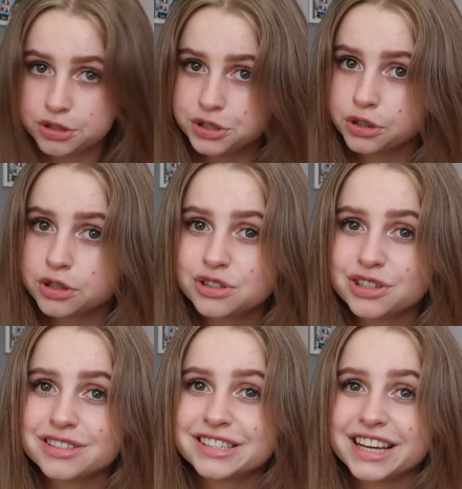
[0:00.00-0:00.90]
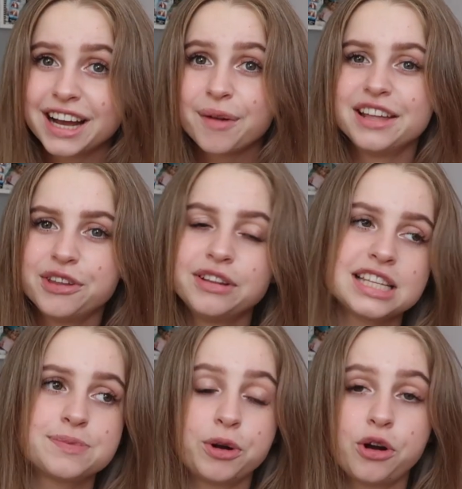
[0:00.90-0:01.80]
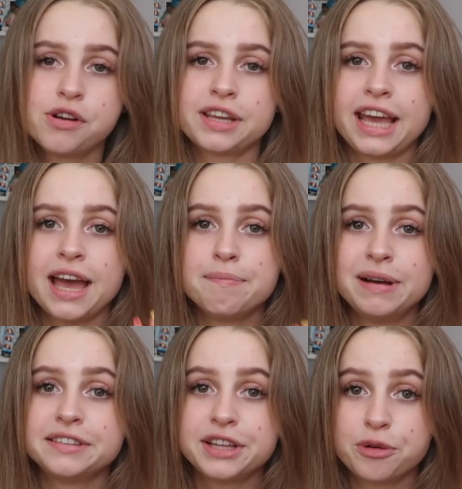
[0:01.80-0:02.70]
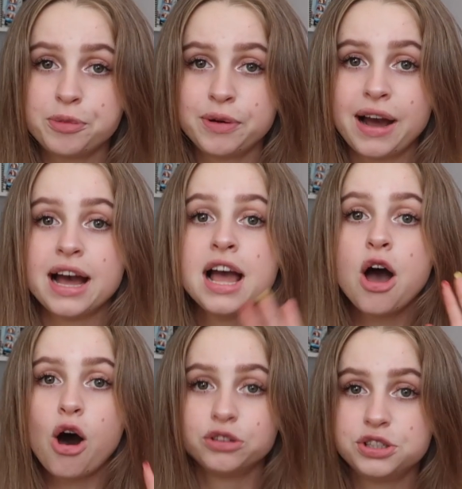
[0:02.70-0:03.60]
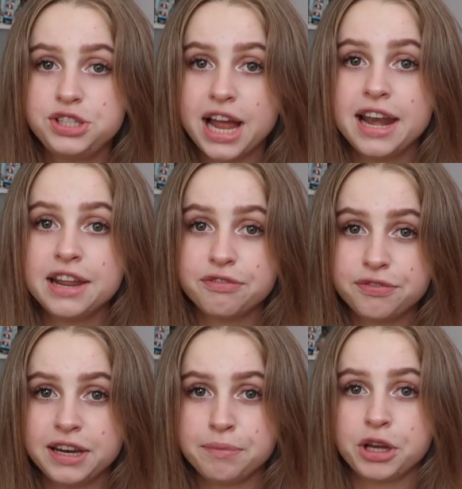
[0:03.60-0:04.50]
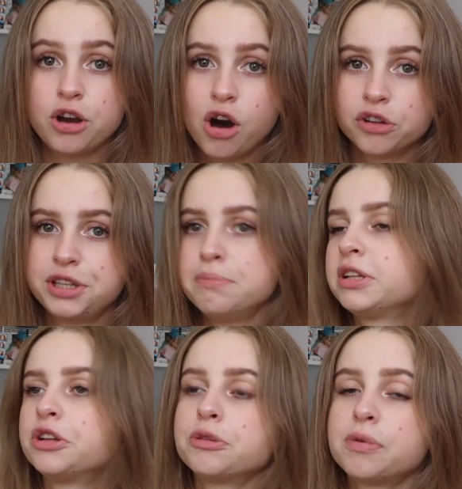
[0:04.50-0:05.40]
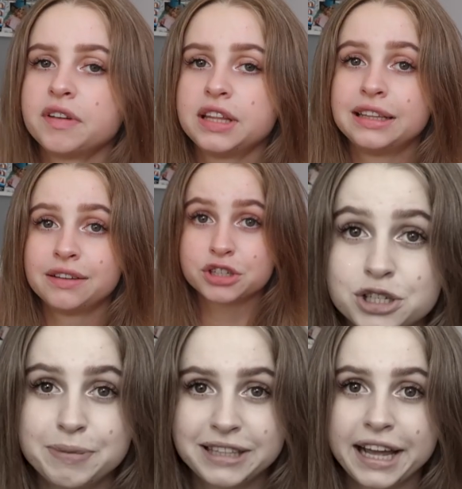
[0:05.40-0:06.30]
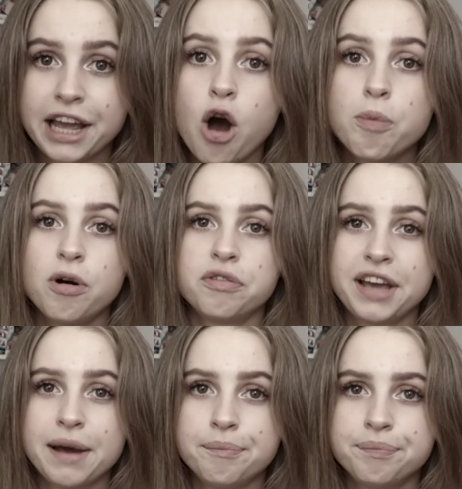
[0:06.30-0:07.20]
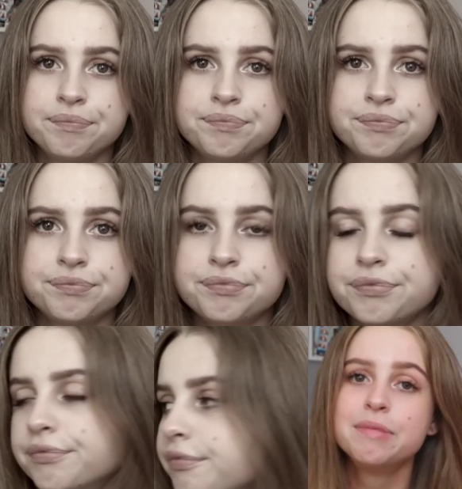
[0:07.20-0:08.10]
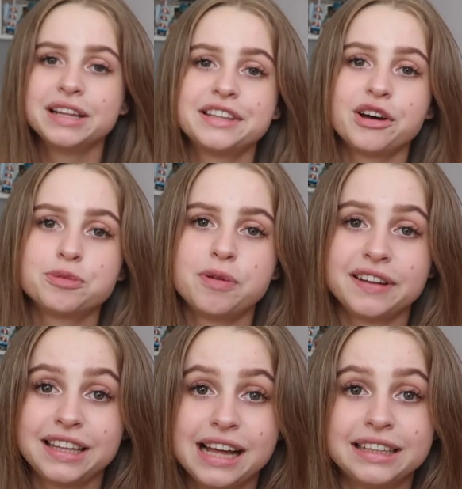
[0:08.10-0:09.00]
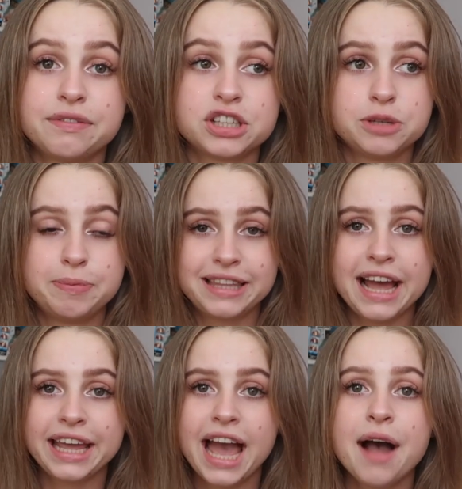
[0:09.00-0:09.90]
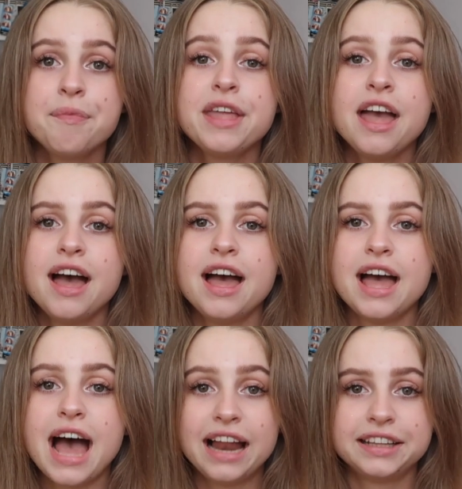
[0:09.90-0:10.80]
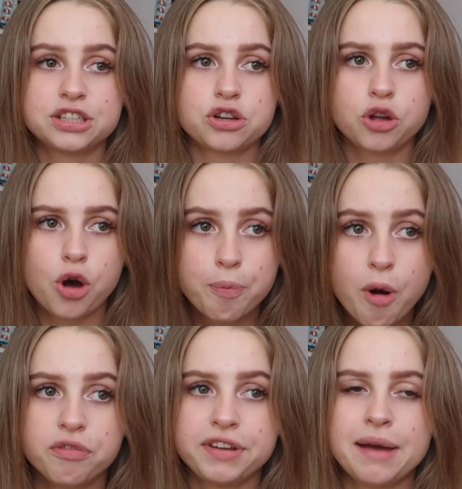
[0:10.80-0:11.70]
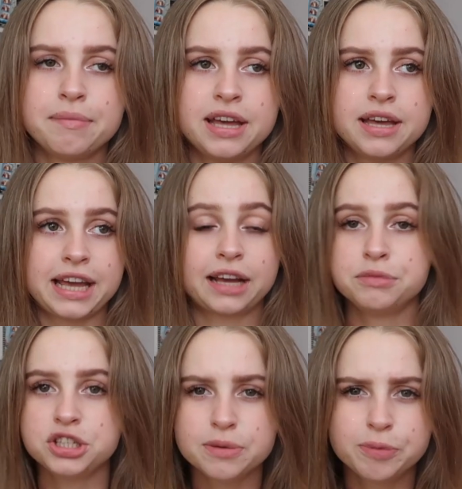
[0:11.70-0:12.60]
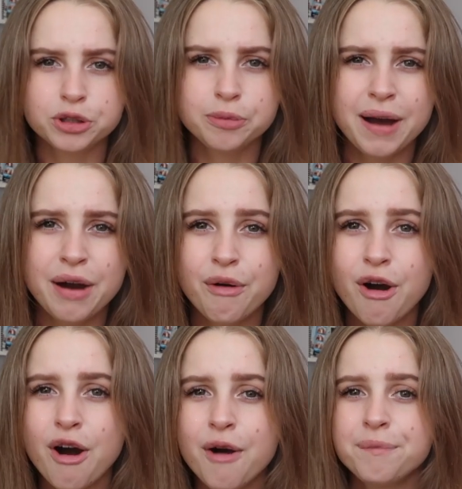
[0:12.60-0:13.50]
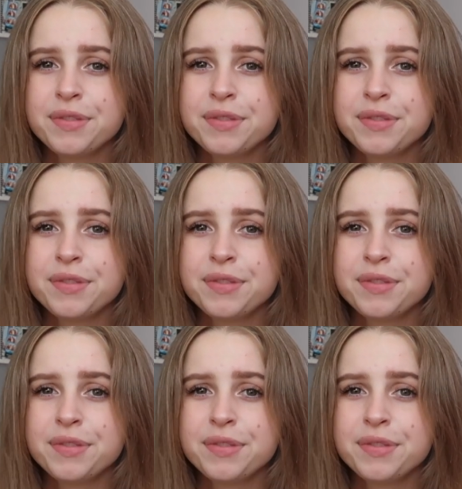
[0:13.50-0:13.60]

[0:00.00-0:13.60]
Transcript: rodzin goszczących, e, to na spokojnie będę robiła oddzielny filmik o tym, będę odpowiadała na Wasze pytania, opowiem Będę odpowiadała na Wasze pytania, e, ale też opowiem e, jak mi się podobało,